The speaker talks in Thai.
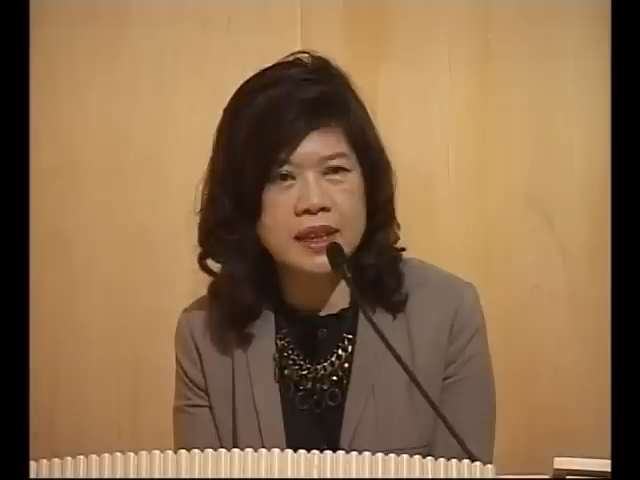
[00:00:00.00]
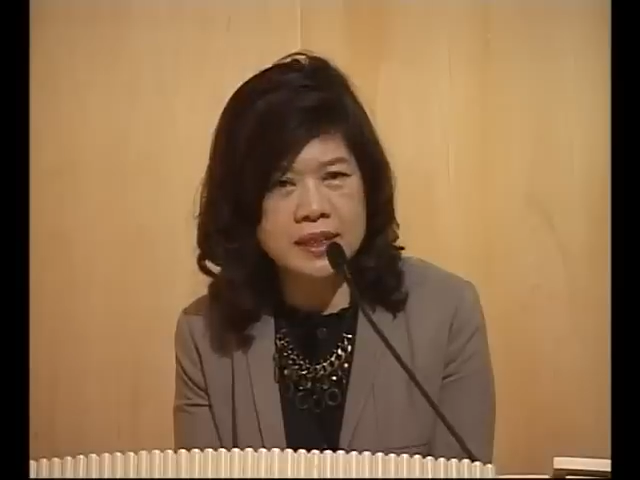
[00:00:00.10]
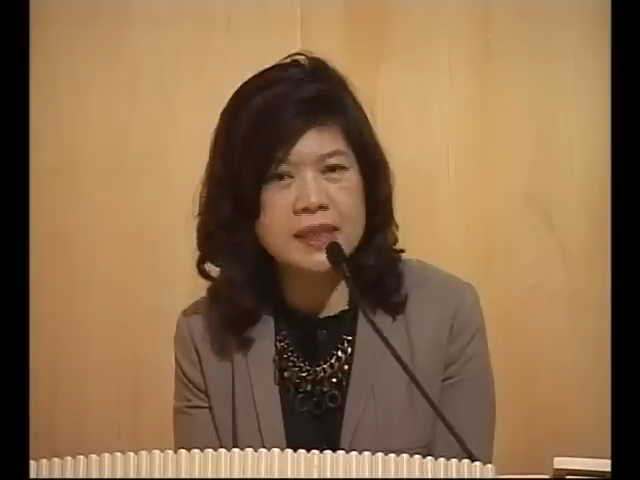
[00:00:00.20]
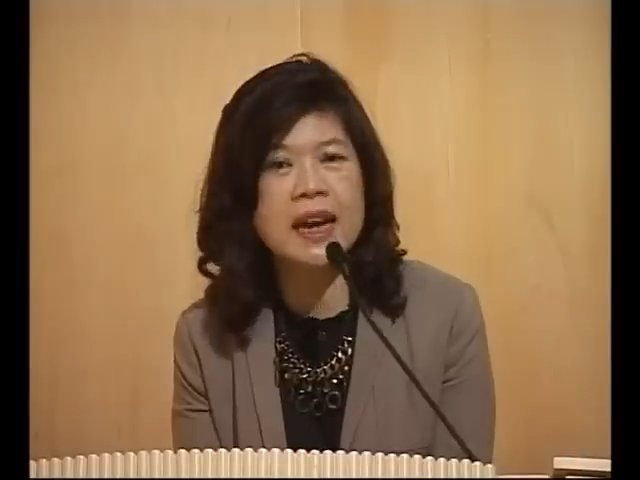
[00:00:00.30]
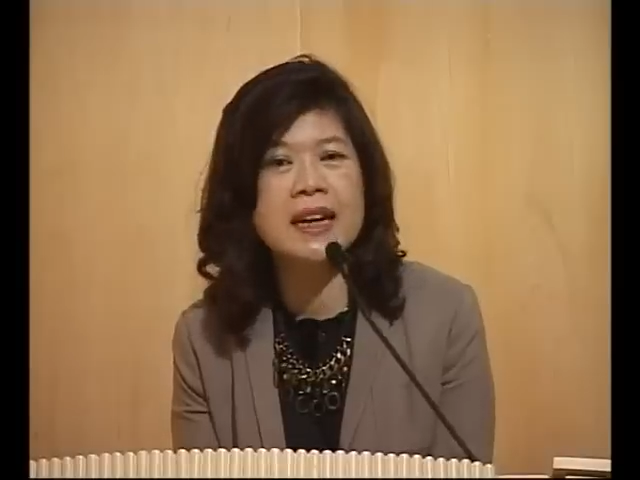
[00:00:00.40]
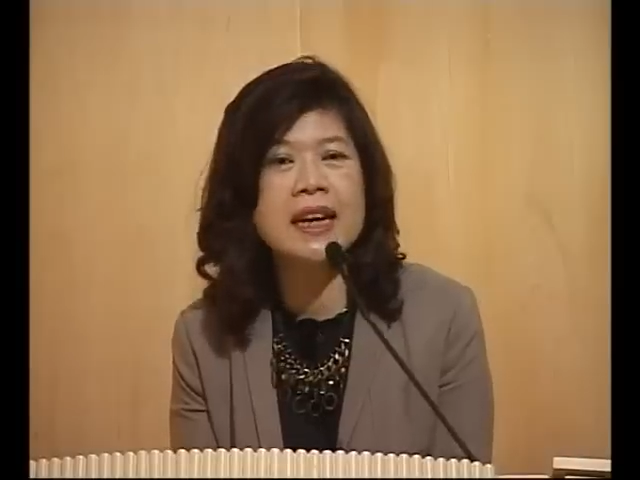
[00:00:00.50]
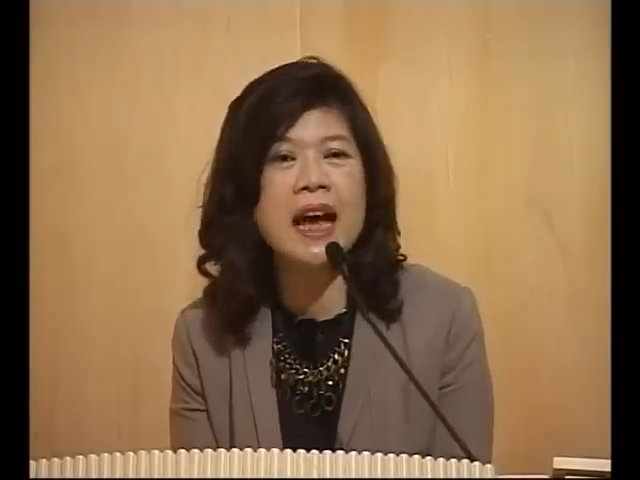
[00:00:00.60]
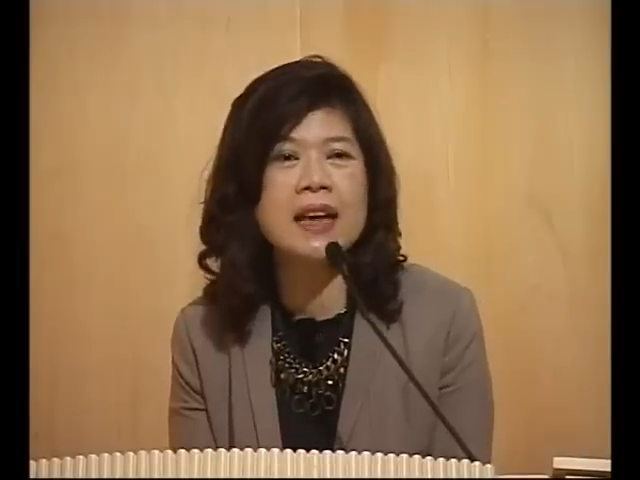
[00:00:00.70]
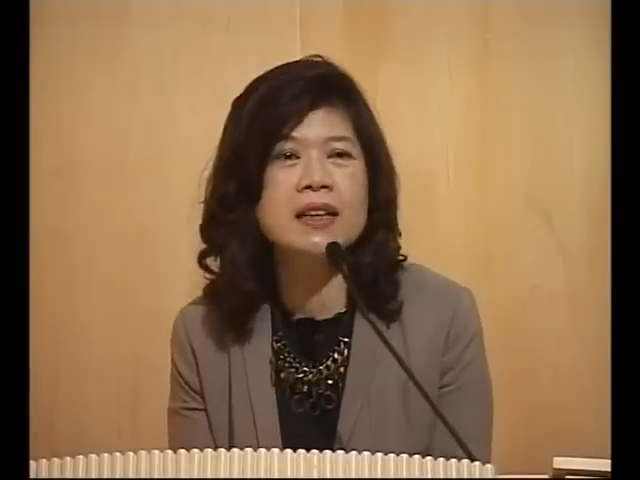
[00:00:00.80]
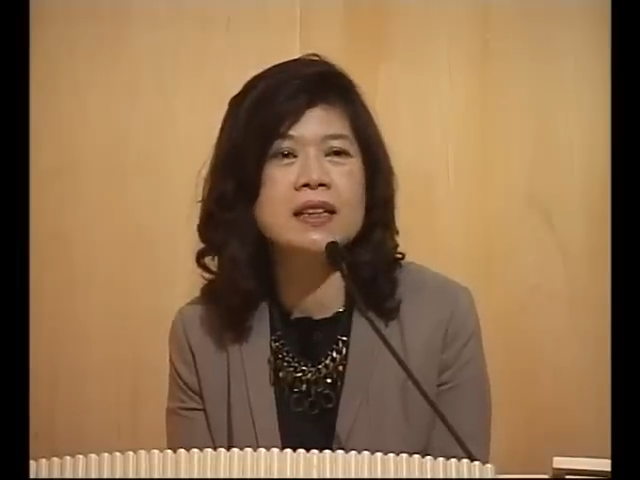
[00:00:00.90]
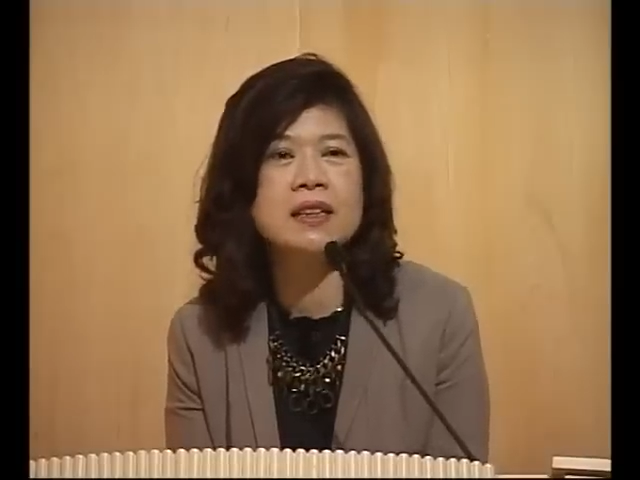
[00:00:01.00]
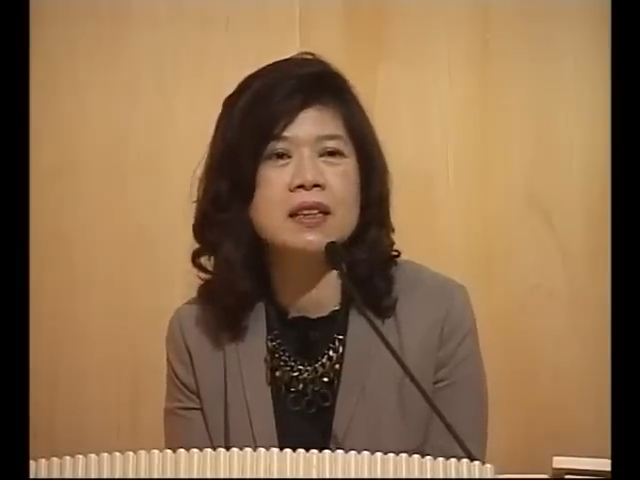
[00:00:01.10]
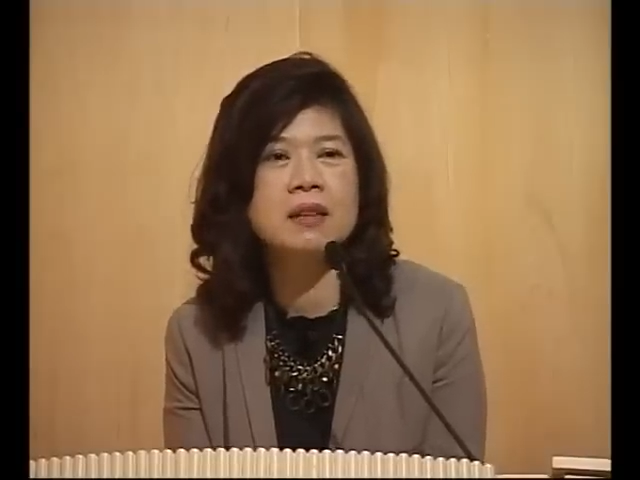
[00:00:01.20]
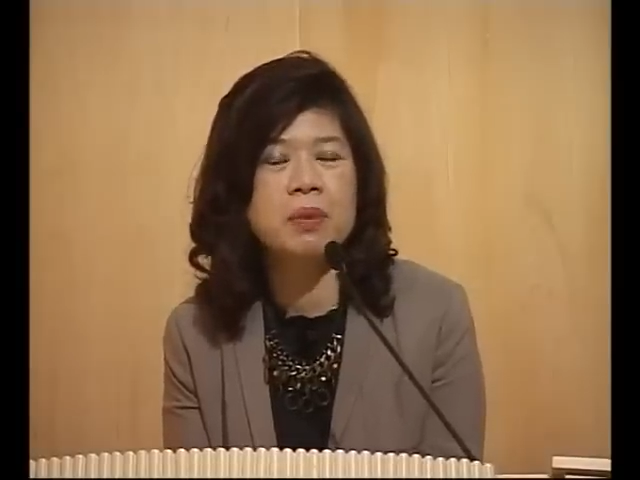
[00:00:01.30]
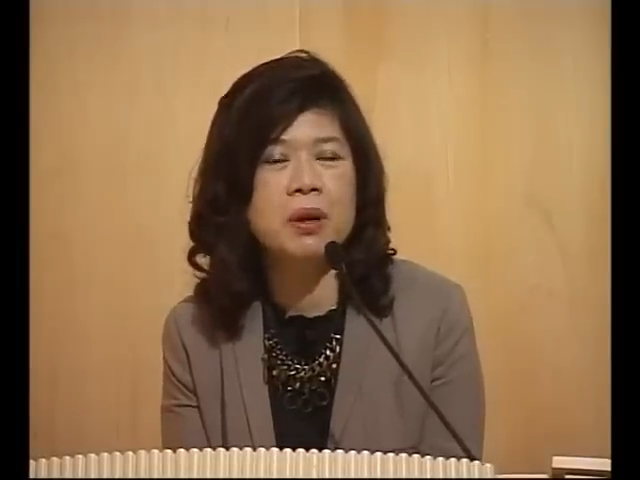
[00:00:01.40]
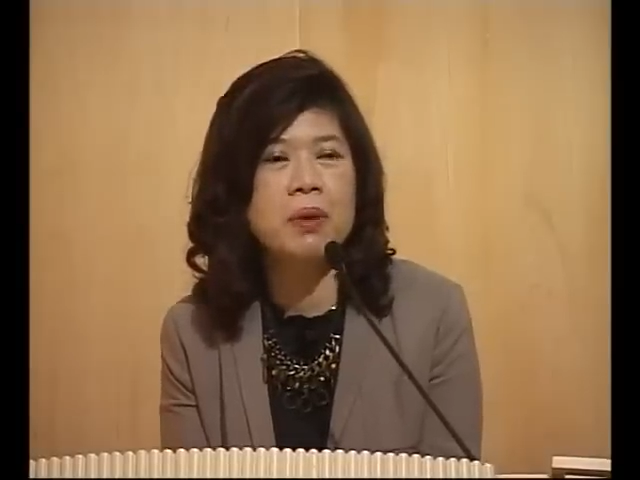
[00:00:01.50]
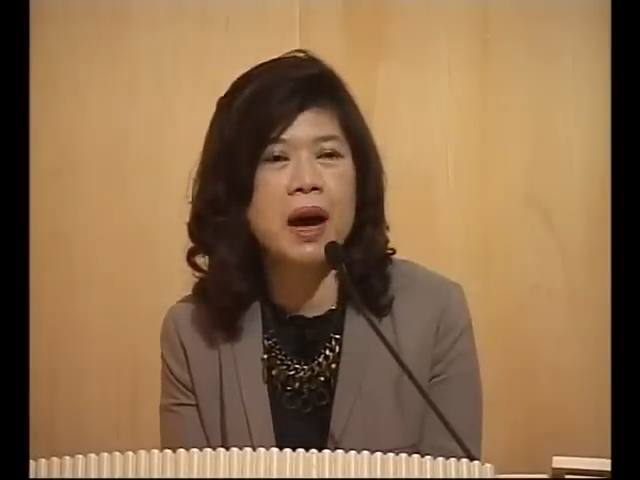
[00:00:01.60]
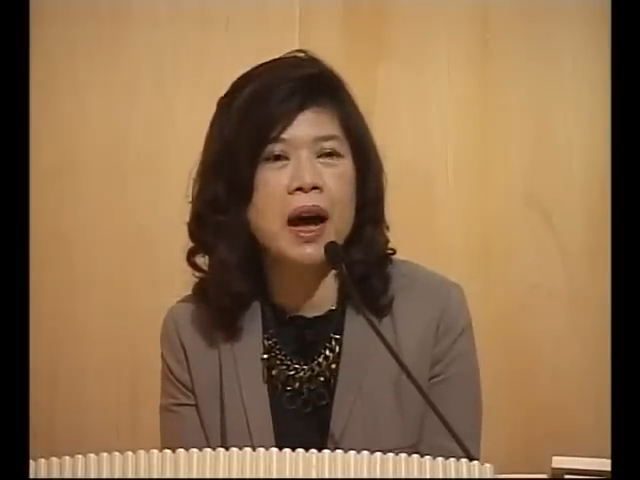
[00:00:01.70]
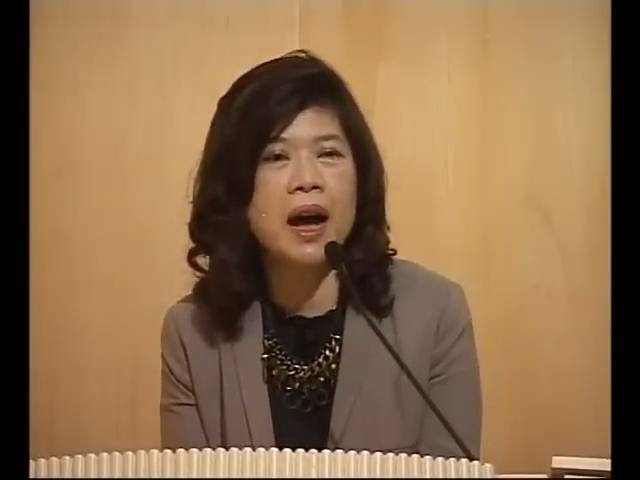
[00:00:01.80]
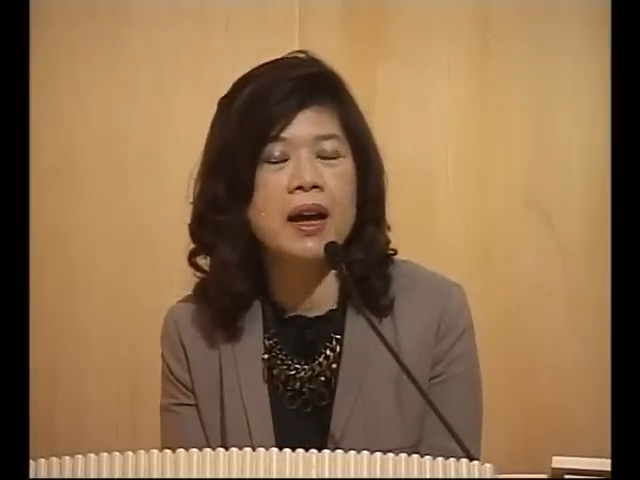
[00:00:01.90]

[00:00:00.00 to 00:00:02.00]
ตัดสินใจได้ง่ายขึ้นเพราะว่า